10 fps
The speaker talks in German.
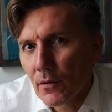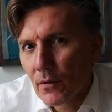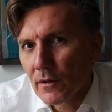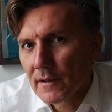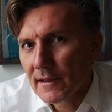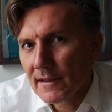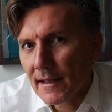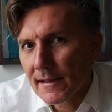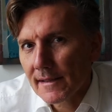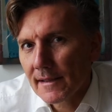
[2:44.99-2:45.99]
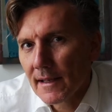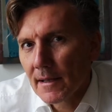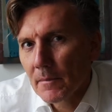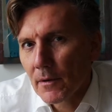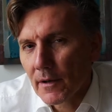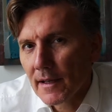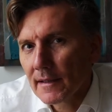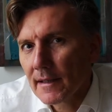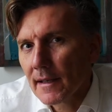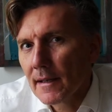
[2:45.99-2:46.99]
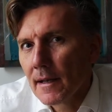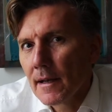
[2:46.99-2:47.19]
und das blockierte